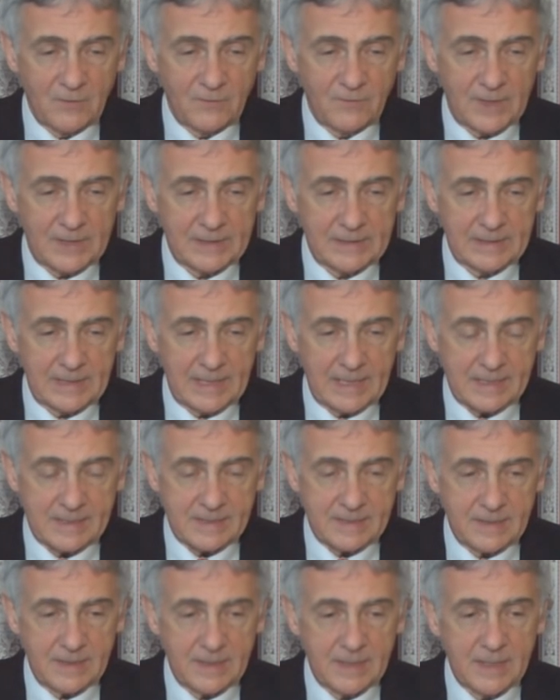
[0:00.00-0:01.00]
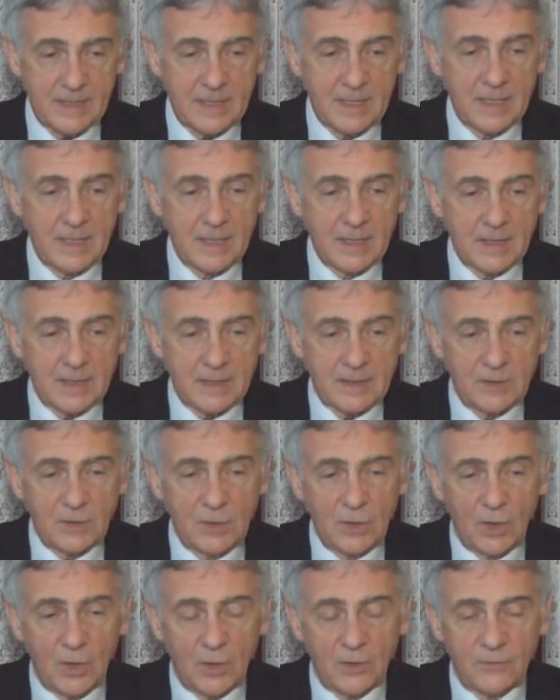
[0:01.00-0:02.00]
fantazję.
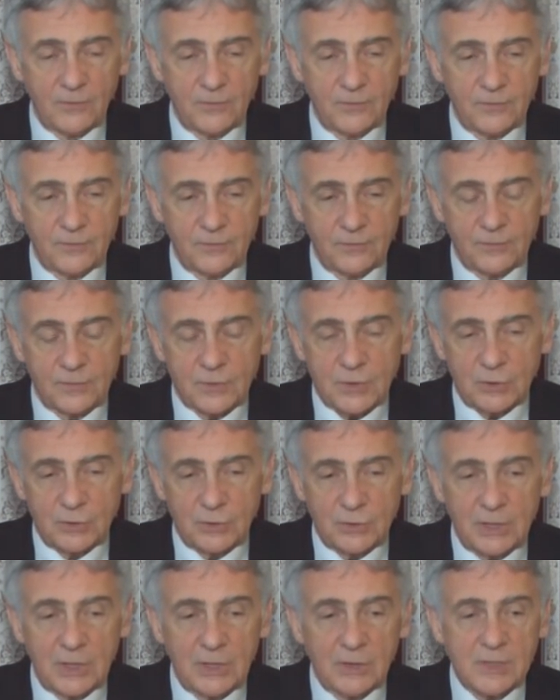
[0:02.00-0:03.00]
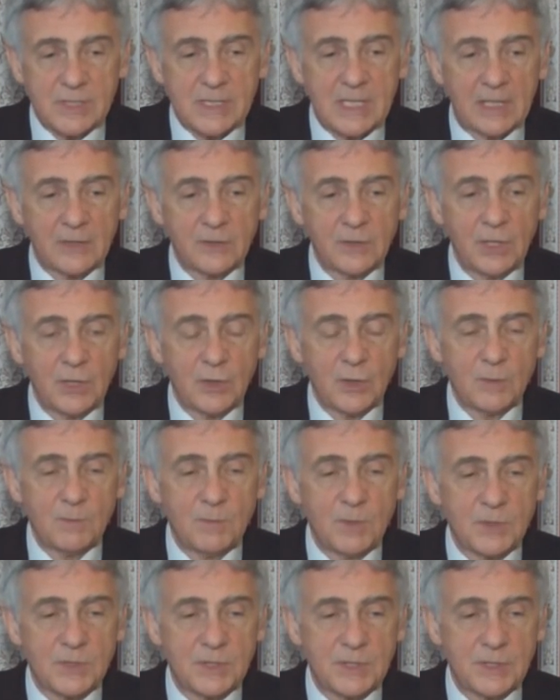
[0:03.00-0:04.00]
No, co do tej ostatniej
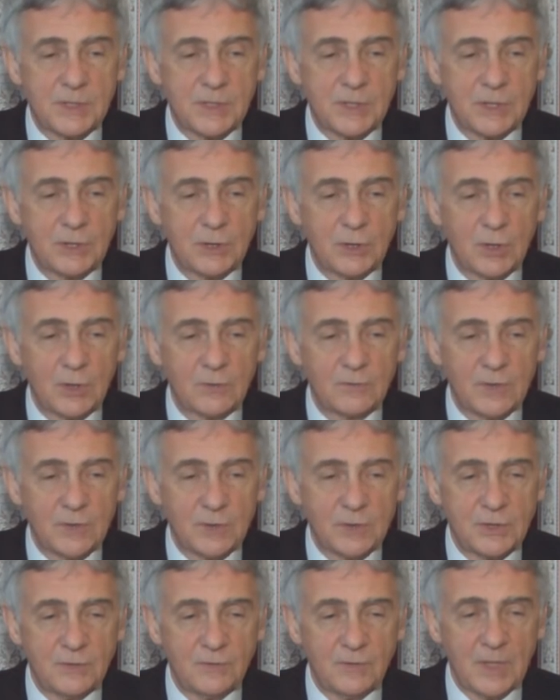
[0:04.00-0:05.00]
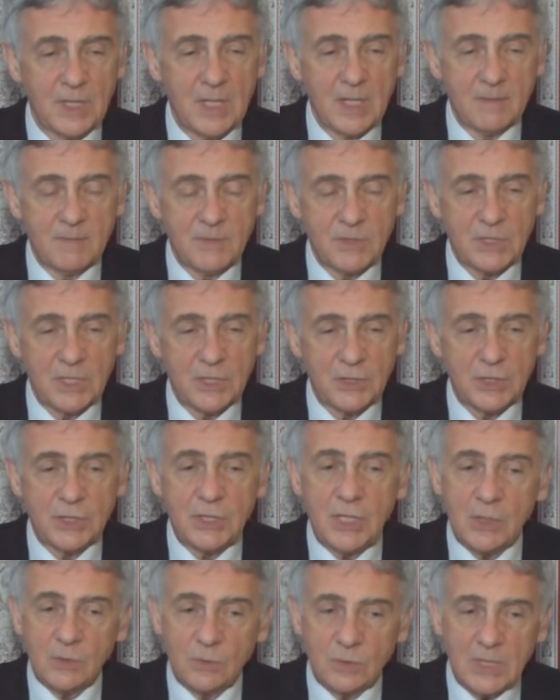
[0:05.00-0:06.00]
kompozycji, to właściwie myślę, że
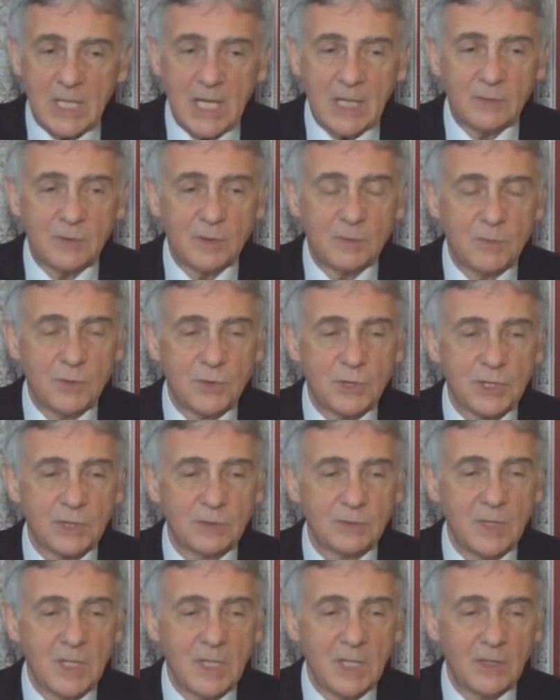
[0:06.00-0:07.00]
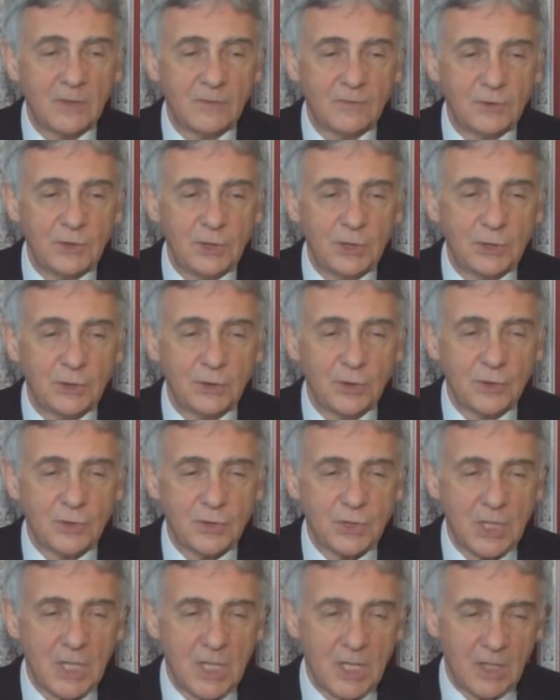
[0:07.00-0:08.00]
nie udało mu się
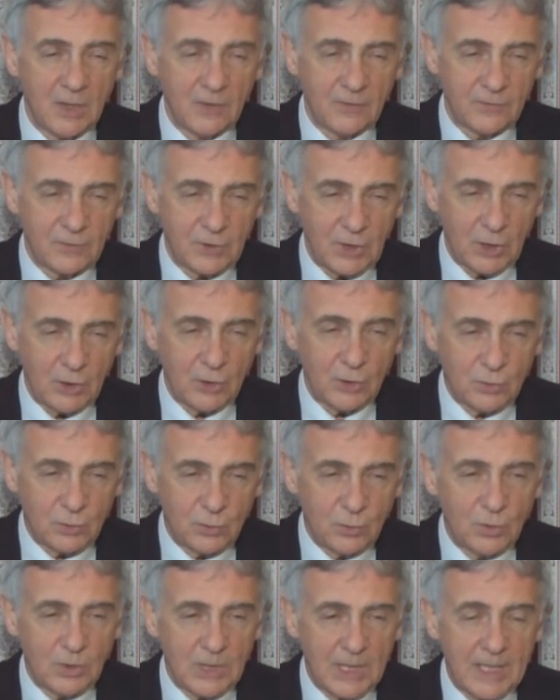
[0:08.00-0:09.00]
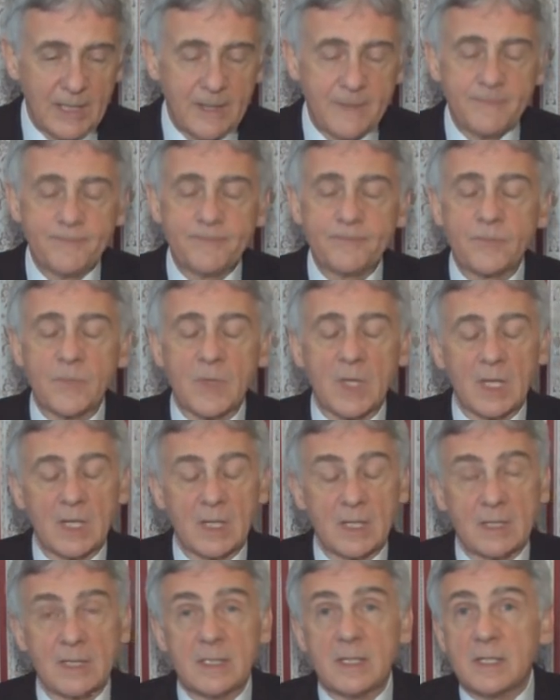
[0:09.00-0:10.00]
wniknąć w tego ducha,
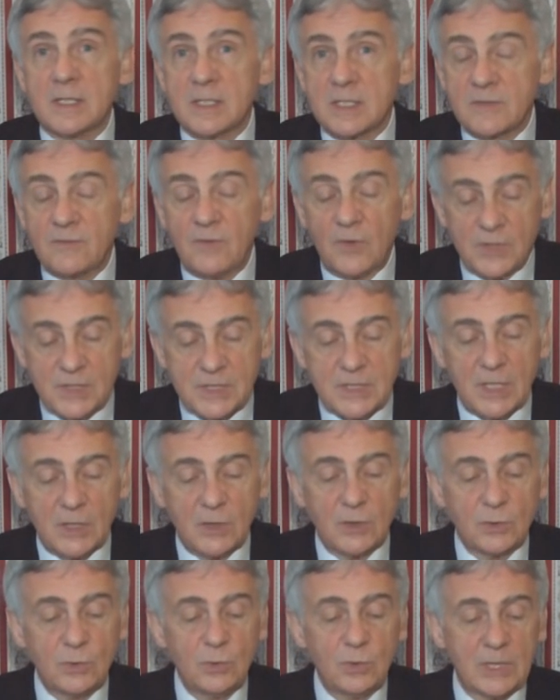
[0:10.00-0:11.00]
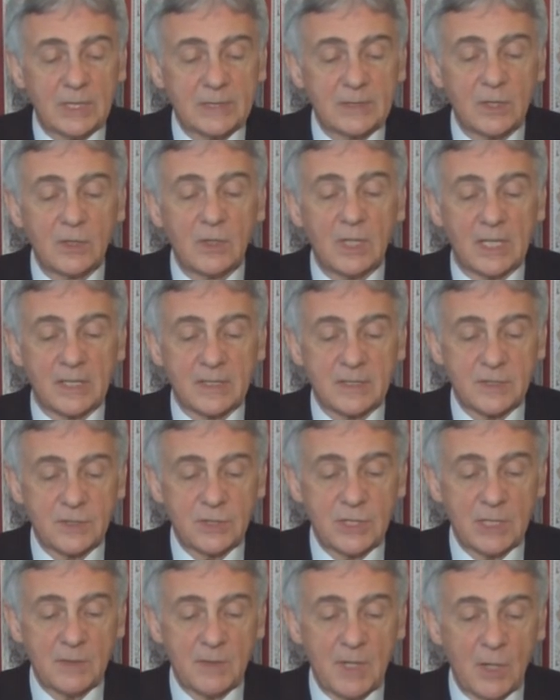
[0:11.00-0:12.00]
mm, swoistego ducha tego
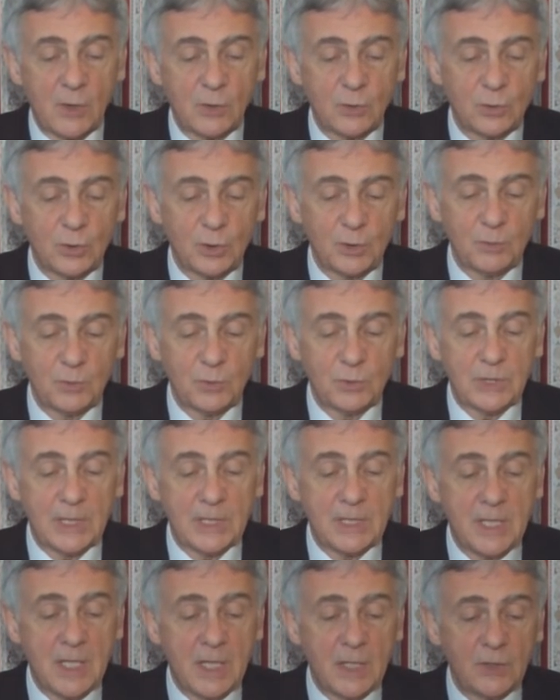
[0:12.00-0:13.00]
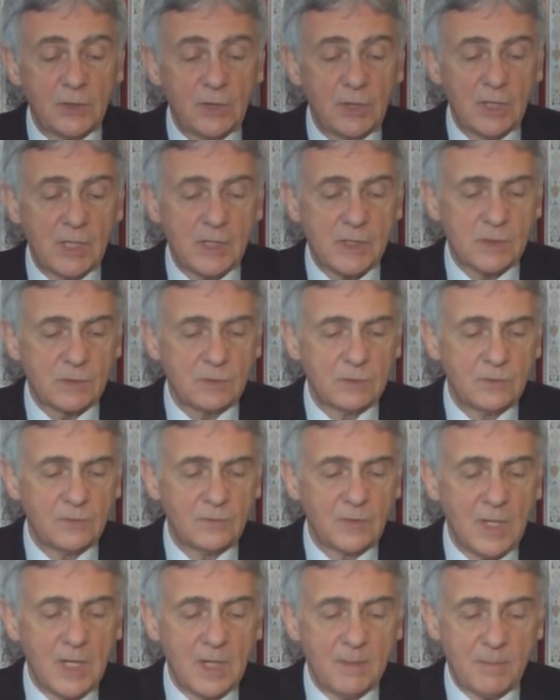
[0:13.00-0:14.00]
arcydzieła, o którym tutaj tyle
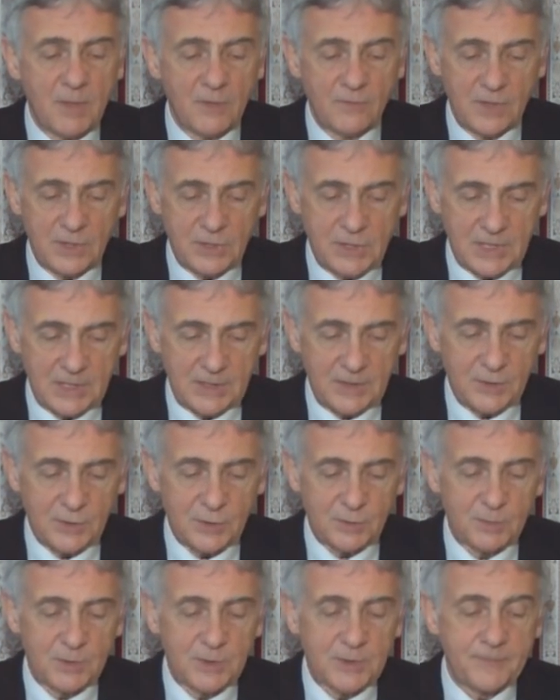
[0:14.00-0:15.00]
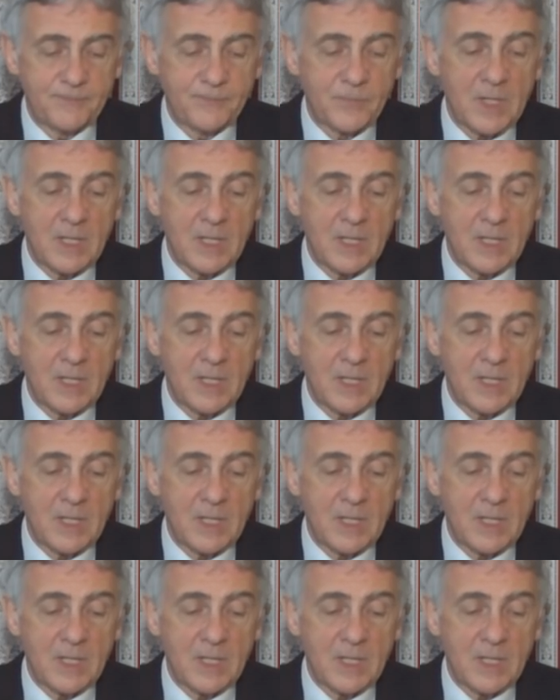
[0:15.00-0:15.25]
słów powiedzieliśmy